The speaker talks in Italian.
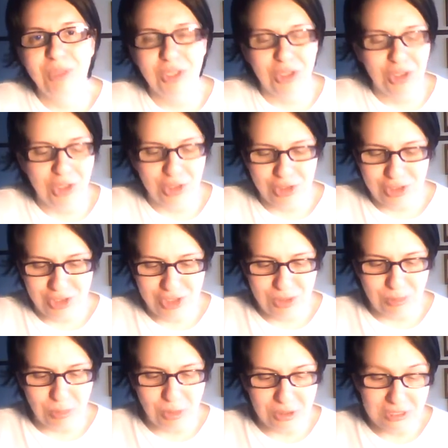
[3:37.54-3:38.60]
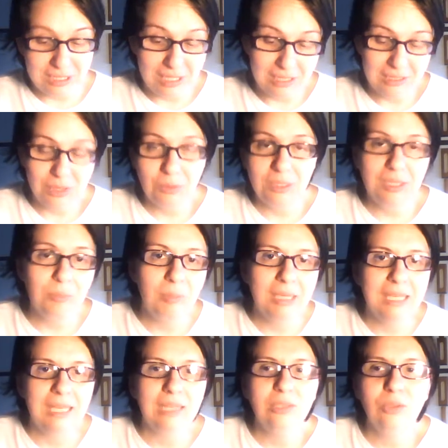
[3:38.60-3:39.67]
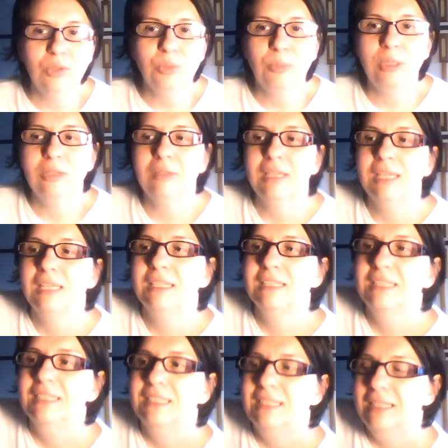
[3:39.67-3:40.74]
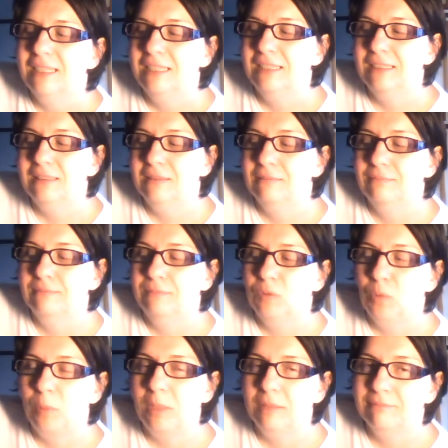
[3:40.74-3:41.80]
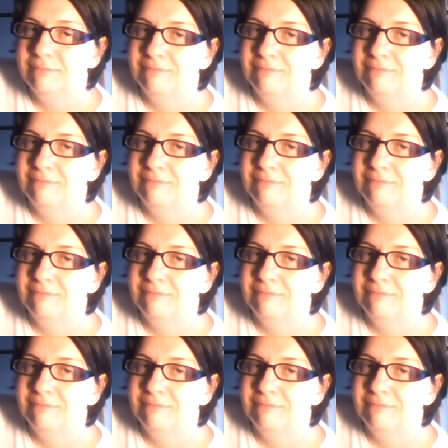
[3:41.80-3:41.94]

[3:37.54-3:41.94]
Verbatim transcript: psicologici importanti quindi peccato io spero che eh, insomma